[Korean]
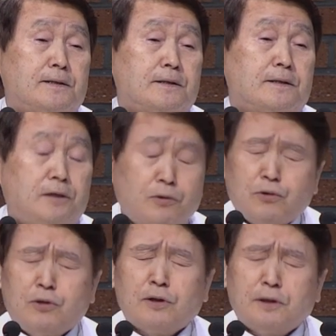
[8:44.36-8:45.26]

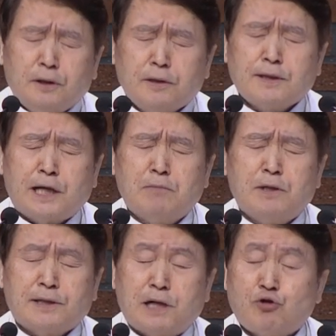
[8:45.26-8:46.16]
그렇고 그런
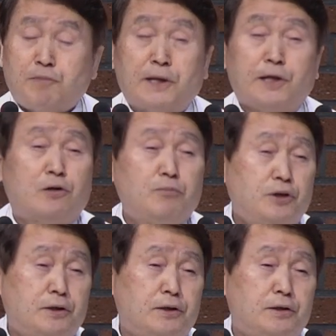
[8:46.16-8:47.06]
삶을 살 수밖에
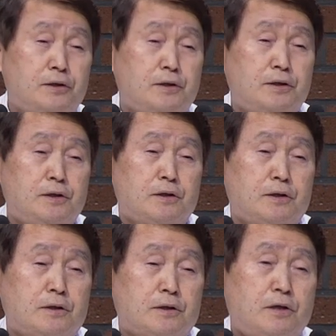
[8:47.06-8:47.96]
없는
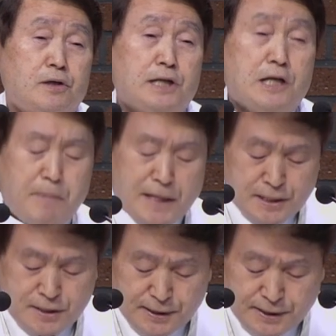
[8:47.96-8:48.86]
그런
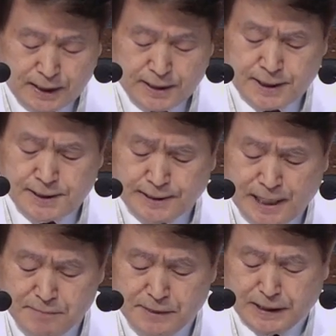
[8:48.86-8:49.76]
일반화된 타자의
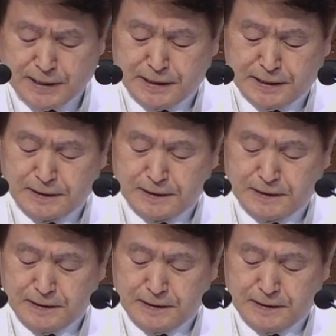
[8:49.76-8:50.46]
삶이 아니라